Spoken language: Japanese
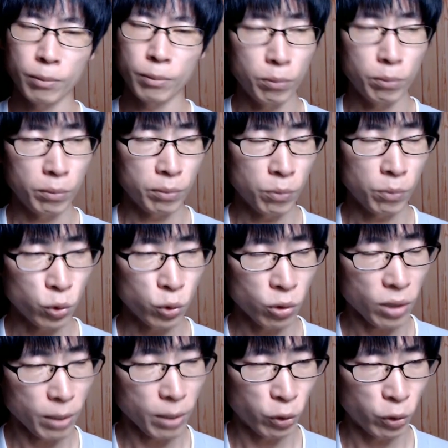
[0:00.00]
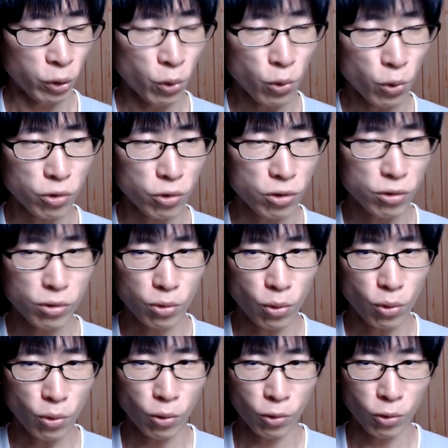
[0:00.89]
もうそれはもう腰痛
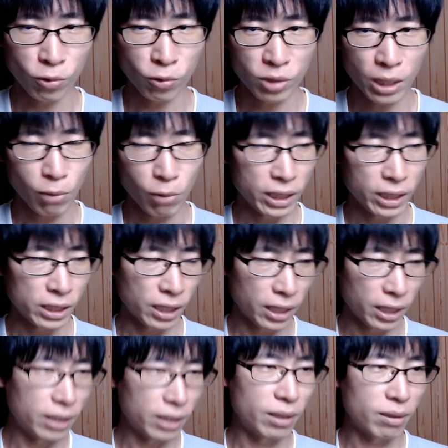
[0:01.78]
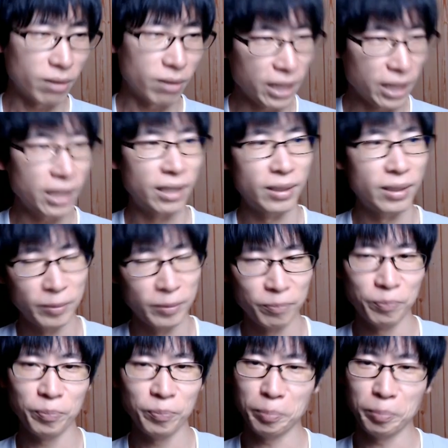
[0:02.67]
どころの騒ぎじゃないですね。
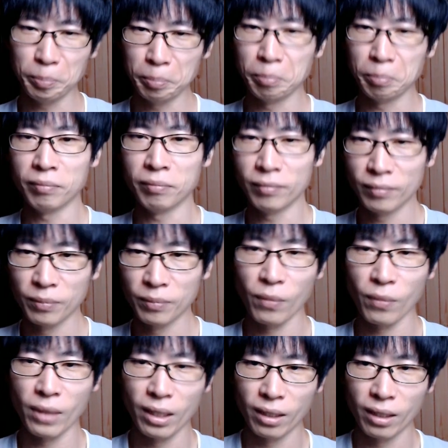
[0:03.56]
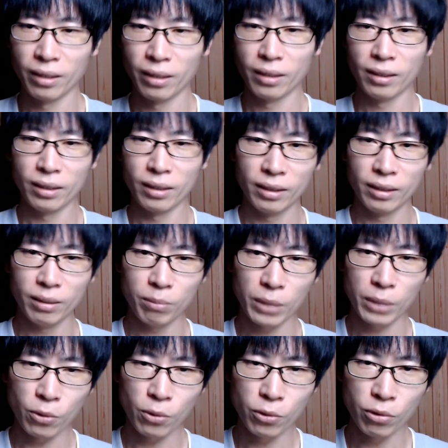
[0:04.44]
うん。
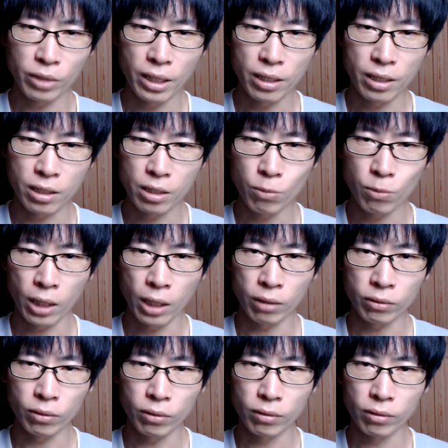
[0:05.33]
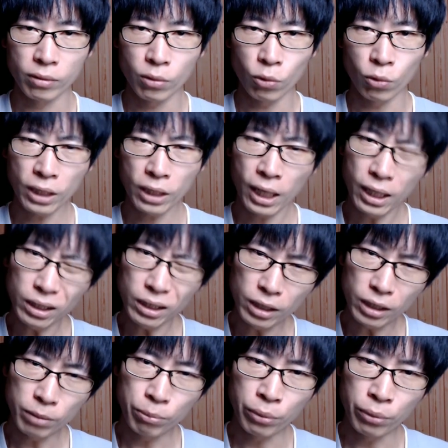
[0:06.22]
そういうケースもあると。これか
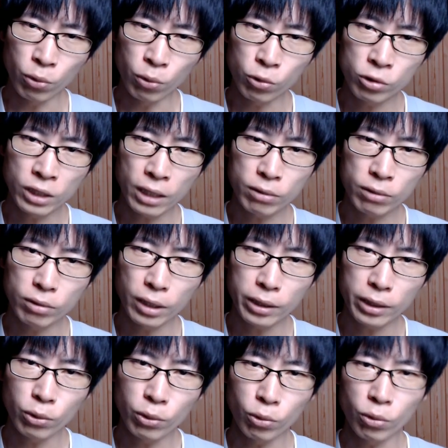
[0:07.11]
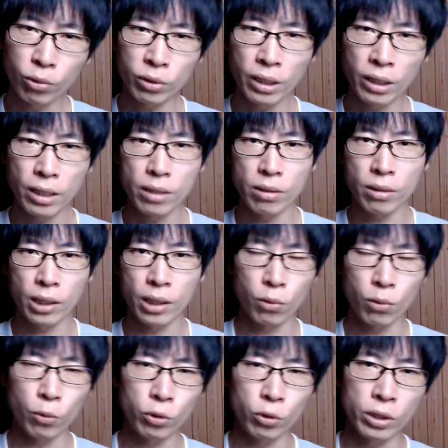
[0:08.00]
なり病弱な人のケースだ
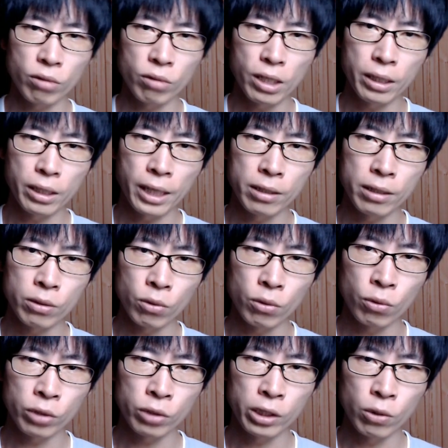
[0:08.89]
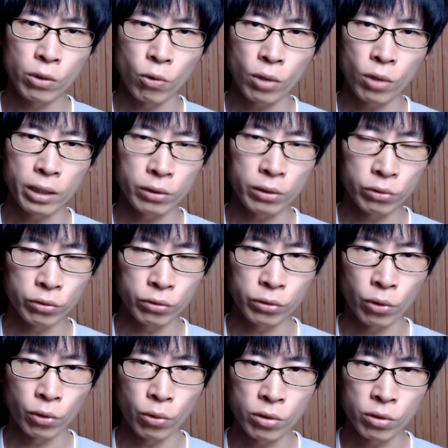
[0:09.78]
と思うんですね。内臓疲労から来
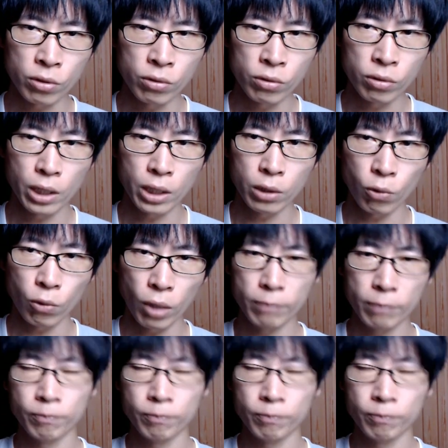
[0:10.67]
る腰痛っていうのは。